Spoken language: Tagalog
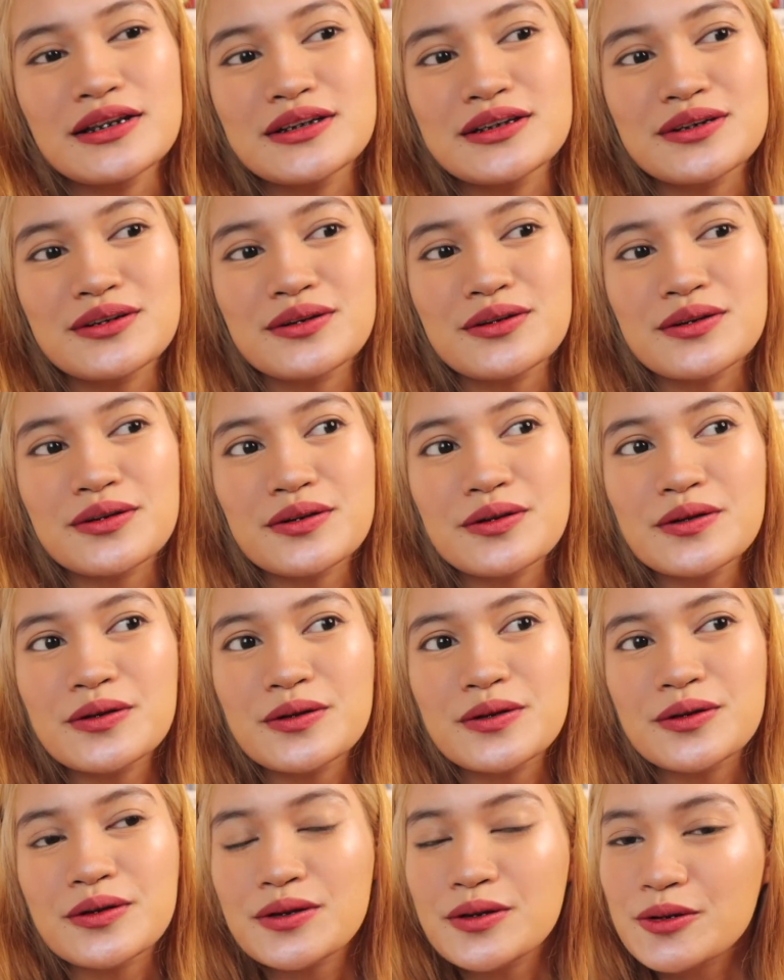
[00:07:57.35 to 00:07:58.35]

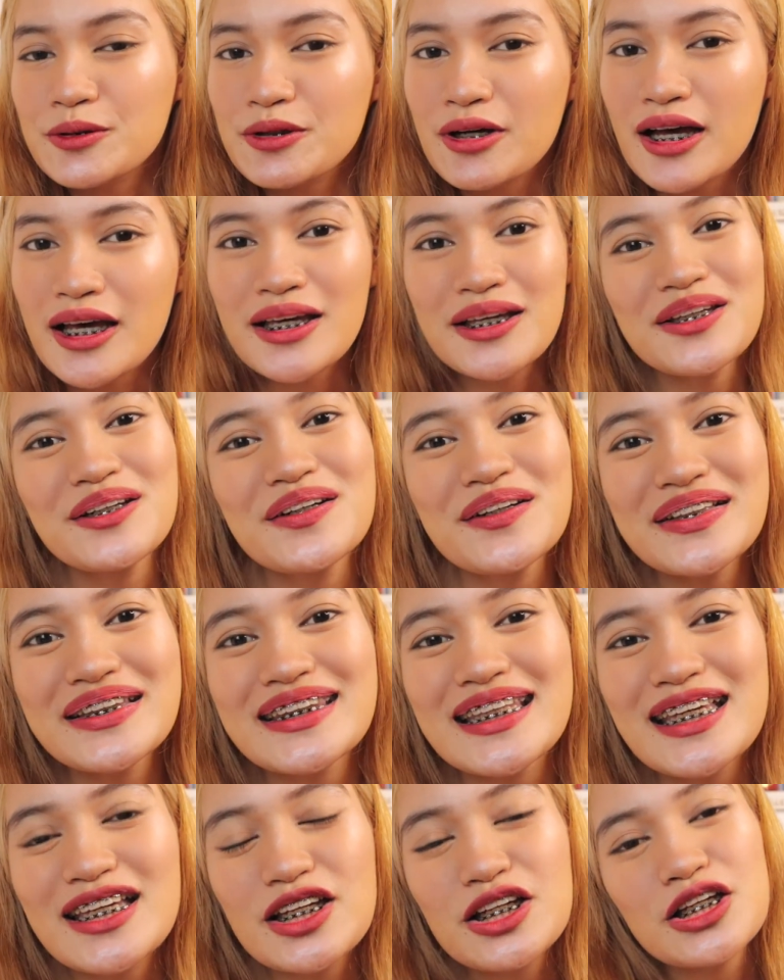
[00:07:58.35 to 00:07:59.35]
So,
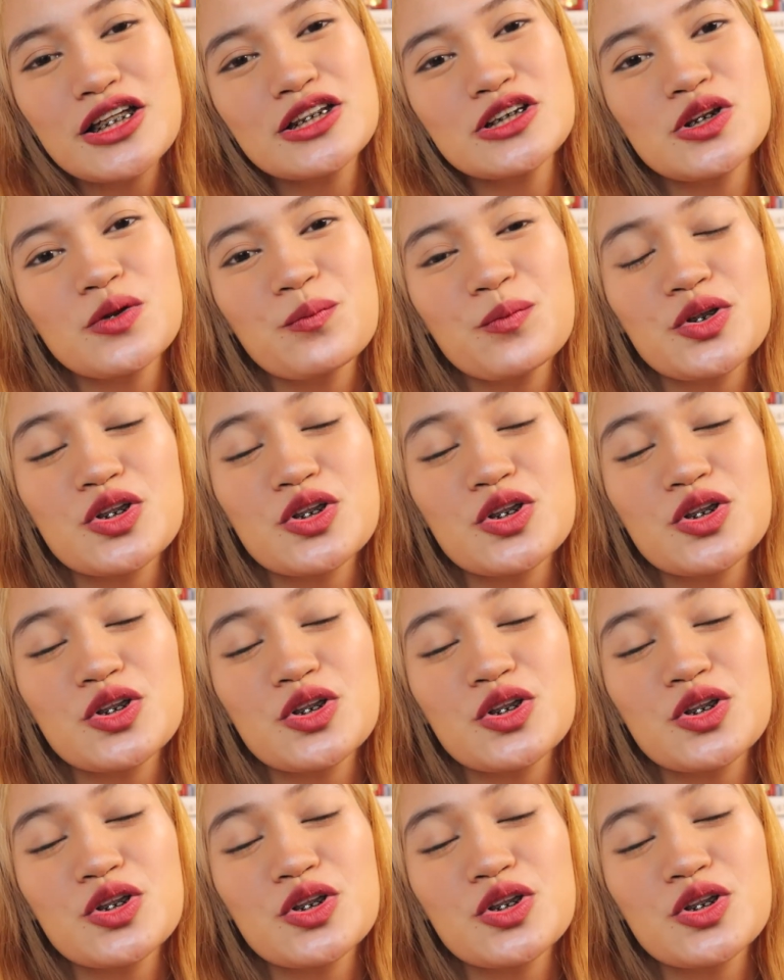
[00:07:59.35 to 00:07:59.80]
ayun, thank you guys so